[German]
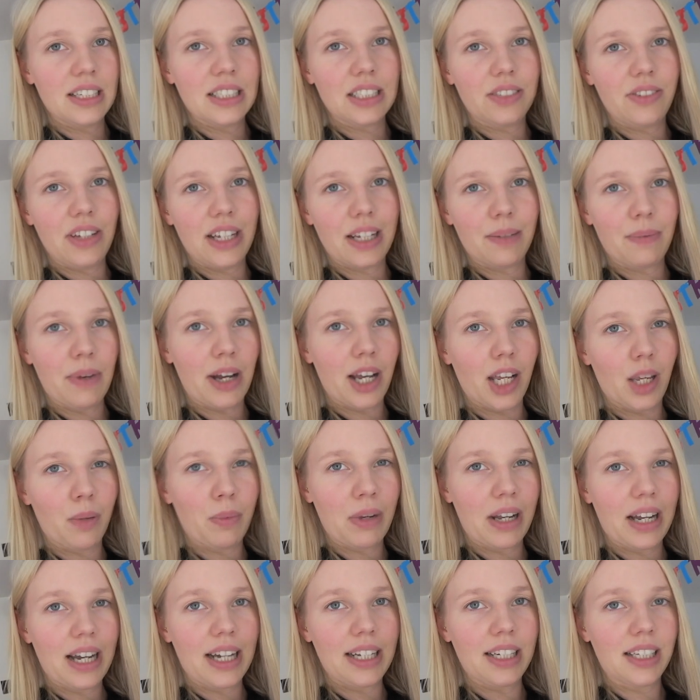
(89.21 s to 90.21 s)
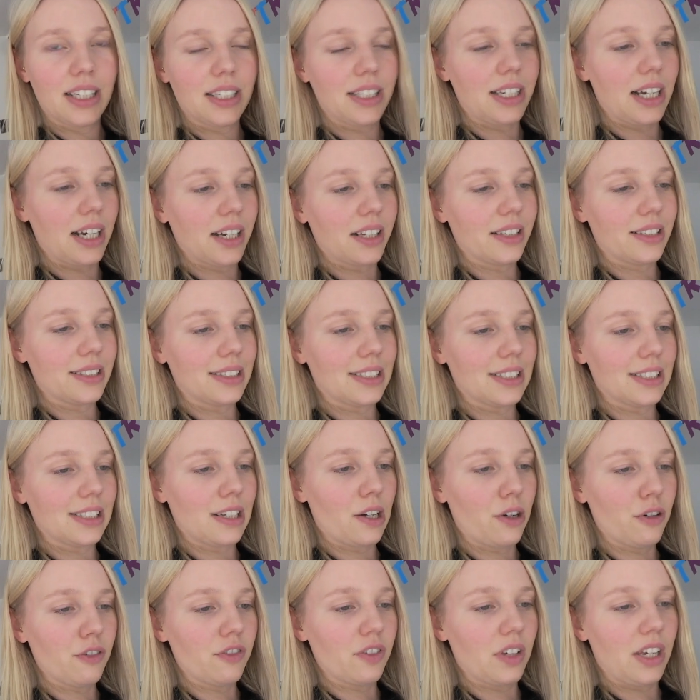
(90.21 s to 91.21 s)
Deswegen mache ich mir keine Gedanken, dass
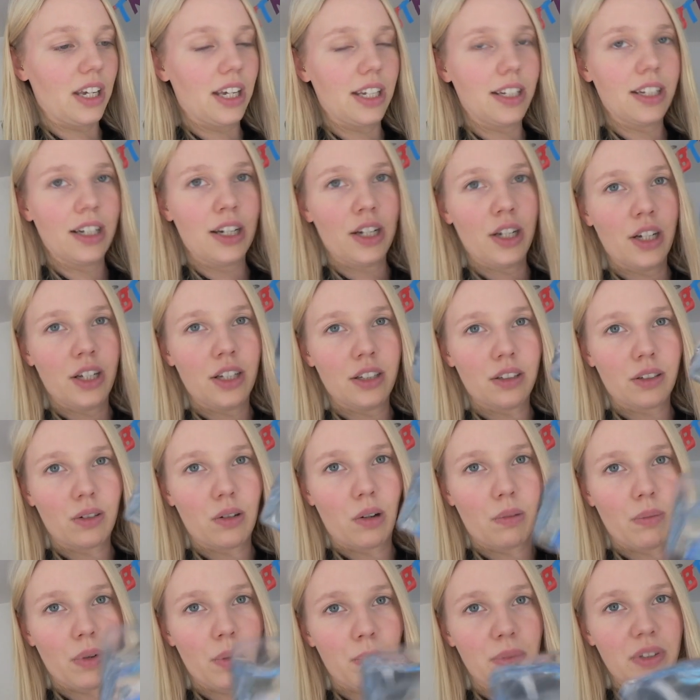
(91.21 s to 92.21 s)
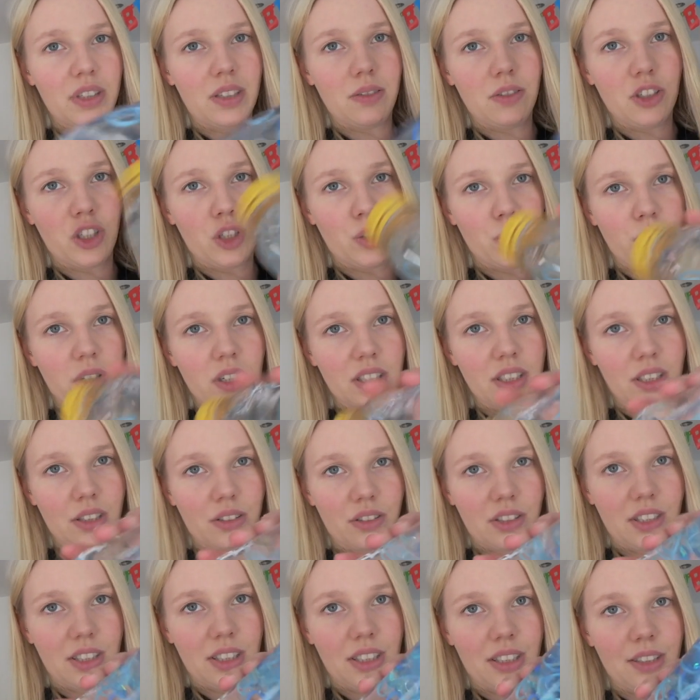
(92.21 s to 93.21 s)
es aufgeht. Guck mal bitte, wie schön das
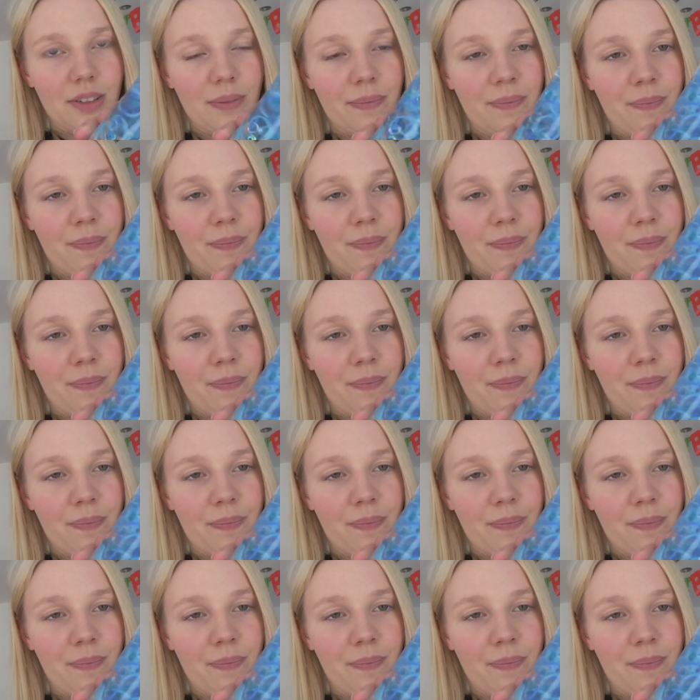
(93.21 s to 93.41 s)
aussieht.